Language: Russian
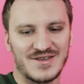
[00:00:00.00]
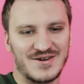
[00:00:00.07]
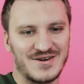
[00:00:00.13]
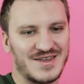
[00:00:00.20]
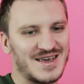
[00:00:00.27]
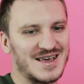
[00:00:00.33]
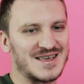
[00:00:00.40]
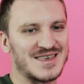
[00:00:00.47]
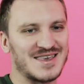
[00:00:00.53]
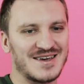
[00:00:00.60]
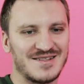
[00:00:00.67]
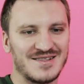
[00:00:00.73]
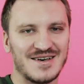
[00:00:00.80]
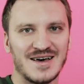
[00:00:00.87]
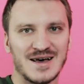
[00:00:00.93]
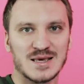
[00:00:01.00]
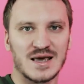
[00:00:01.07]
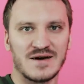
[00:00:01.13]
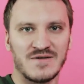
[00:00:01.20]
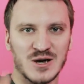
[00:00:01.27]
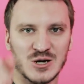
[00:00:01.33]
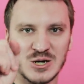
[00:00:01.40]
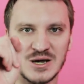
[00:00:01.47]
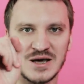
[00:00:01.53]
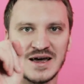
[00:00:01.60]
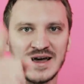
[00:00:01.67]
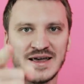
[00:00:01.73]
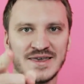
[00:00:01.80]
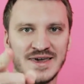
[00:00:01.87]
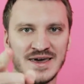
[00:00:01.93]
которое я снял. За ваши
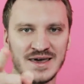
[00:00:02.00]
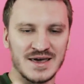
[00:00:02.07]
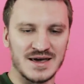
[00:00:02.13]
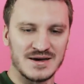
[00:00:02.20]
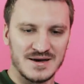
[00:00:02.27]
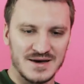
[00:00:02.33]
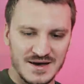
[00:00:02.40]
деньги.